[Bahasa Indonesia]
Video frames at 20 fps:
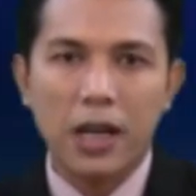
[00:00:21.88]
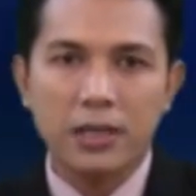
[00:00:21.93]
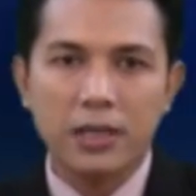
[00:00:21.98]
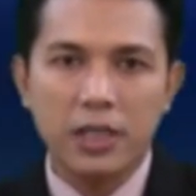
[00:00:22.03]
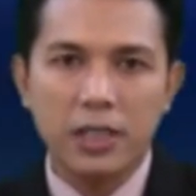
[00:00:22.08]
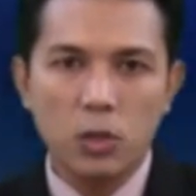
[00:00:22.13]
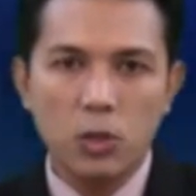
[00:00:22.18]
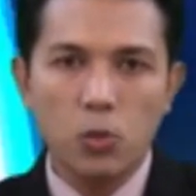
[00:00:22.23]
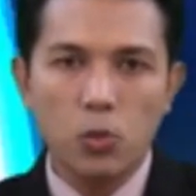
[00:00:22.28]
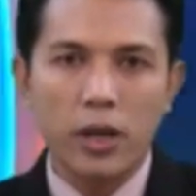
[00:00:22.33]

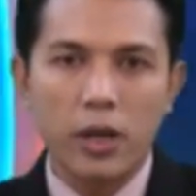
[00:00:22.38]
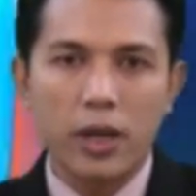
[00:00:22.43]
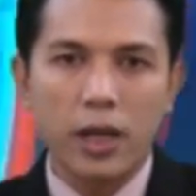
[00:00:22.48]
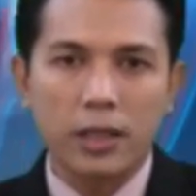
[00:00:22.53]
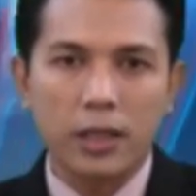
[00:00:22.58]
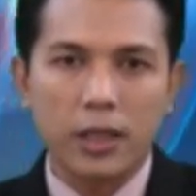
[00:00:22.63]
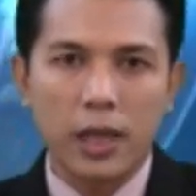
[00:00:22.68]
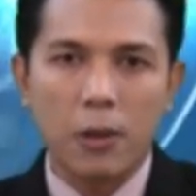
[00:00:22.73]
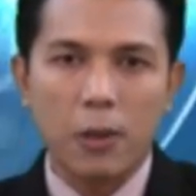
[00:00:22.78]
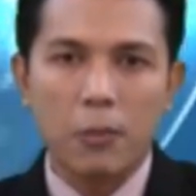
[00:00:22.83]
siswa
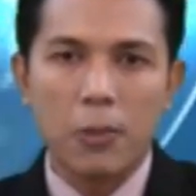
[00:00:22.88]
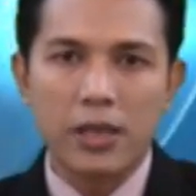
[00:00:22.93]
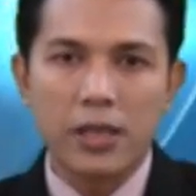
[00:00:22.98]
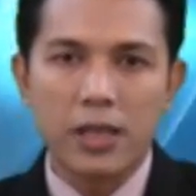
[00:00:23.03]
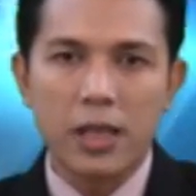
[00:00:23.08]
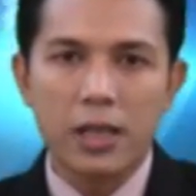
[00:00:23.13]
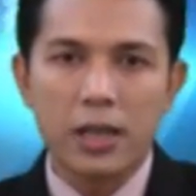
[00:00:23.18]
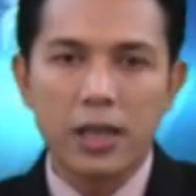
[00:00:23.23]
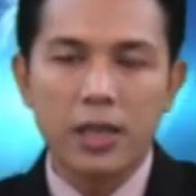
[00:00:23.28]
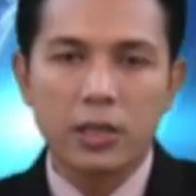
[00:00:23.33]
yang tengah
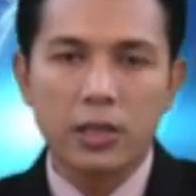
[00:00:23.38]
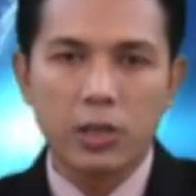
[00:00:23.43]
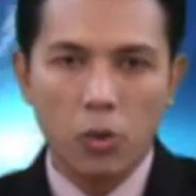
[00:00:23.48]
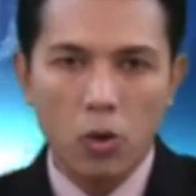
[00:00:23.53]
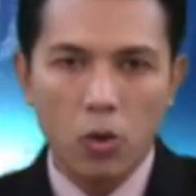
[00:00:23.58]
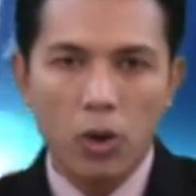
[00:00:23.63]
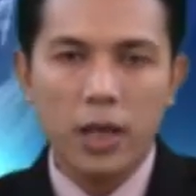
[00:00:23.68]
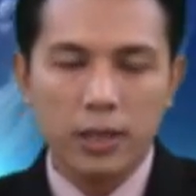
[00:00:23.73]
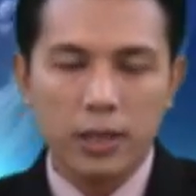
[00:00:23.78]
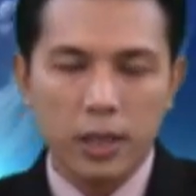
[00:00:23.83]
belajar di
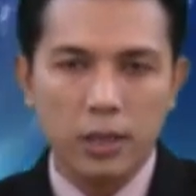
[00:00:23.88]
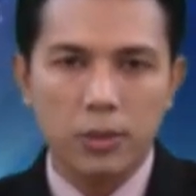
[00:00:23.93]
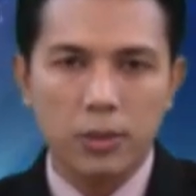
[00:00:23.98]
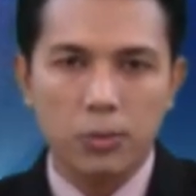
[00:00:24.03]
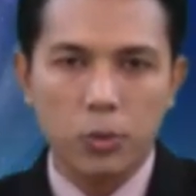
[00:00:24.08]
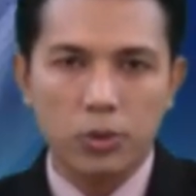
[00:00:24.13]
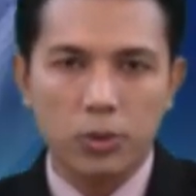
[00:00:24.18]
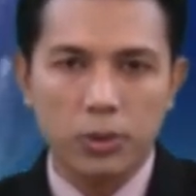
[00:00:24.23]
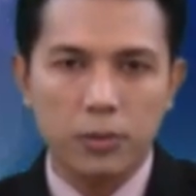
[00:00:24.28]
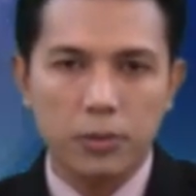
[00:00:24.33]
sekolah tersebut.